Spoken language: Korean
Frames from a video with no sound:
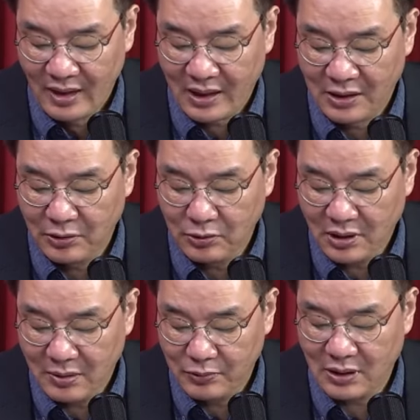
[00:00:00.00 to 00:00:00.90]

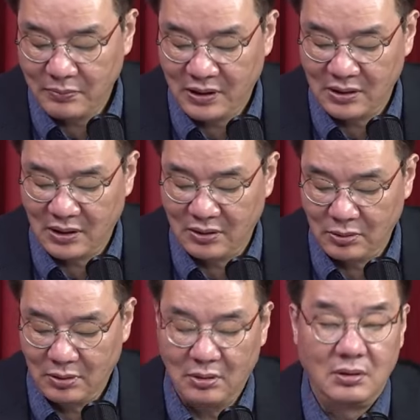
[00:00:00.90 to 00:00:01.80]
강규태
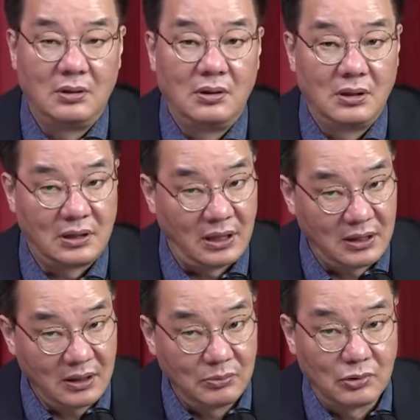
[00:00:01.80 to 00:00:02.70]
부장판사도
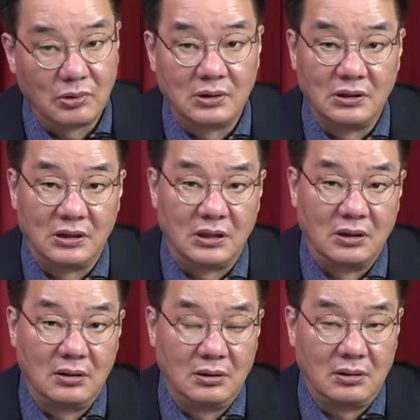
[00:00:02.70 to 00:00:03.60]
개딸이 무서웠는지
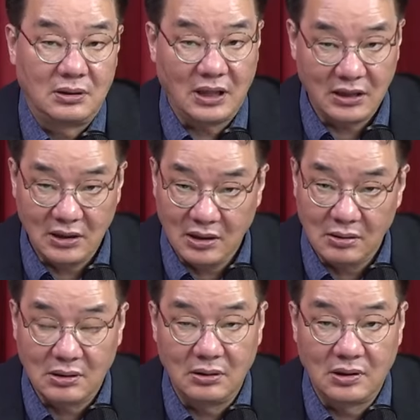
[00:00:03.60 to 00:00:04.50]
자기
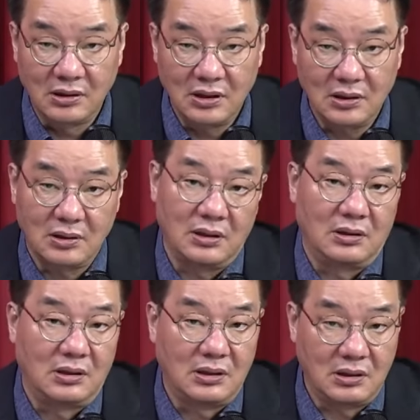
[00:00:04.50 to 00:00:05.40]
그 정치적인
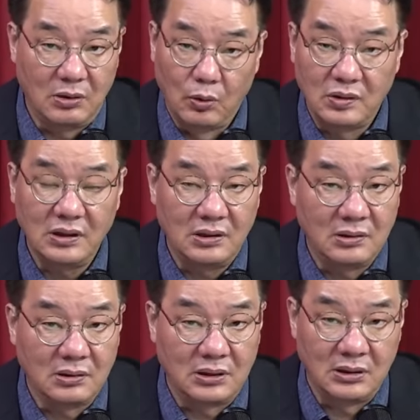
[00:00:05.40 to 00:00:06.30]
노선이
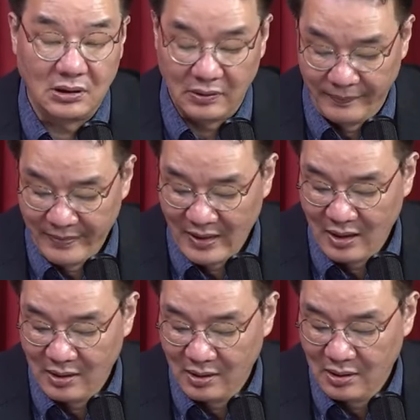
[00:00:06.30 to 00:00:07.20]
있는 것인지
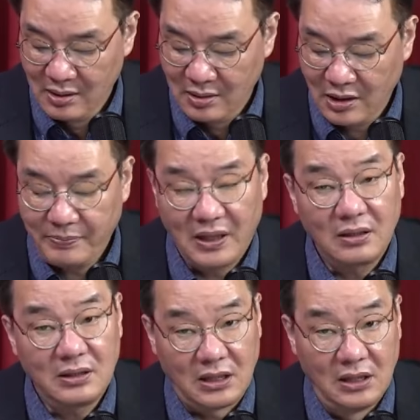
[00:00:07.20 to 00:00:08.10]

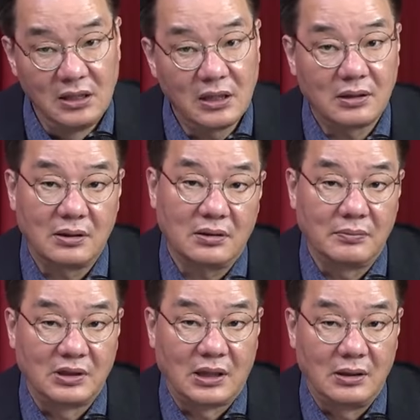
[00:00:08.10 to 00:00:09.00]
재판을 질질
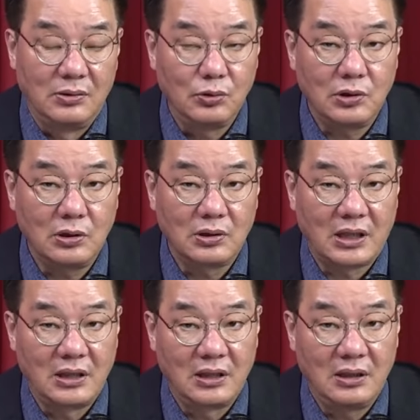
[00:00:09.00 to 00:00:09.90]
끌었습니다. 6개월
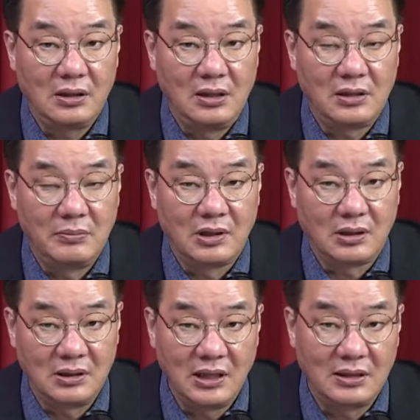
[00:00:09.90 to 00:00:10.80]
안에 1심이
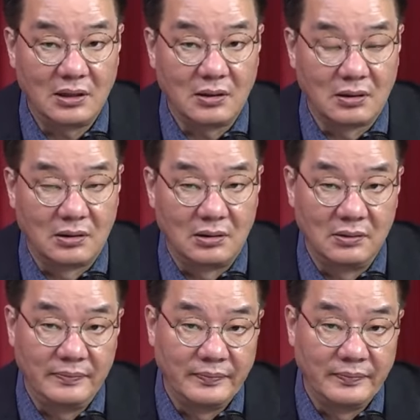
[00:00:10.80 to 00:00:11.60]
끝내야 될 거를